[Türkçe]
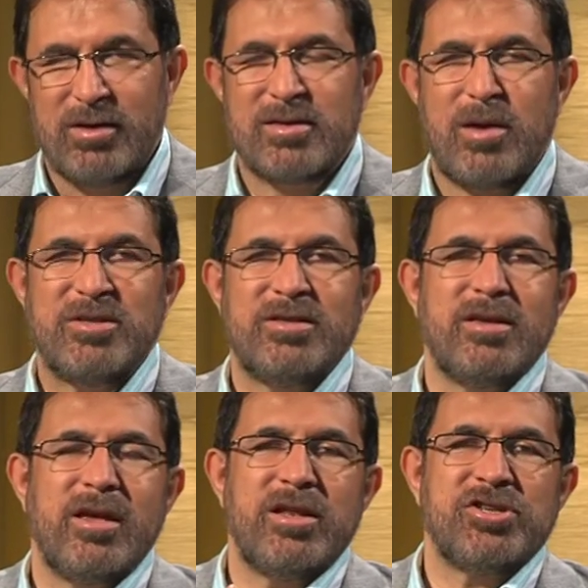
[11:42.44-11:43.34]
İsa
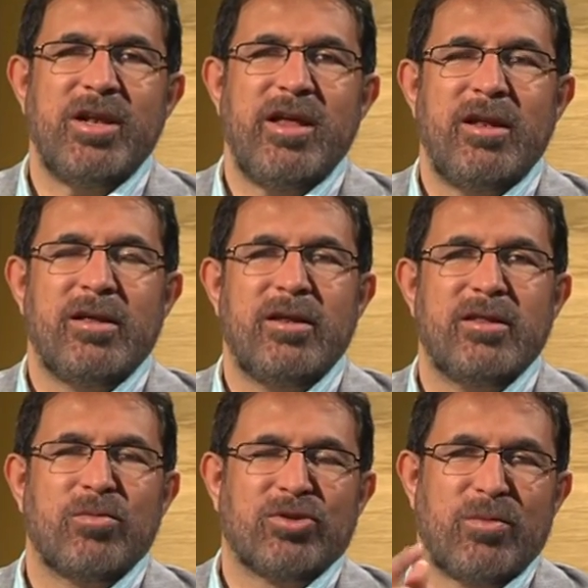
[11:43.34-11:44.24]
Mesih'in gelişiyle
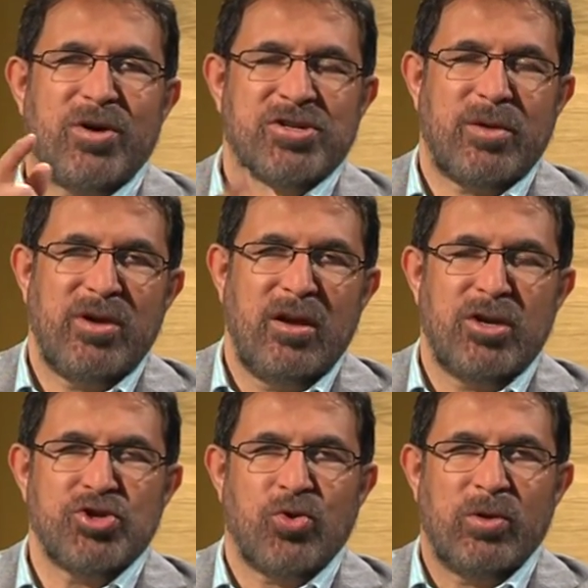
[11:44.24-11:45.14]
ilgili de burada başka bir
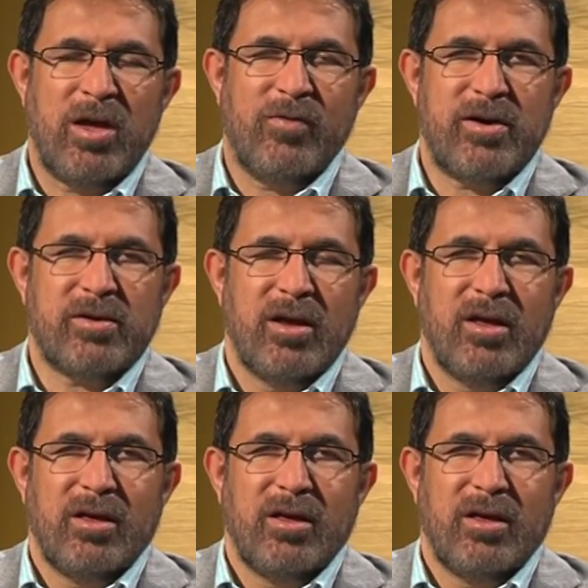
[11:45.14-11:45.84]
ilginç olay var.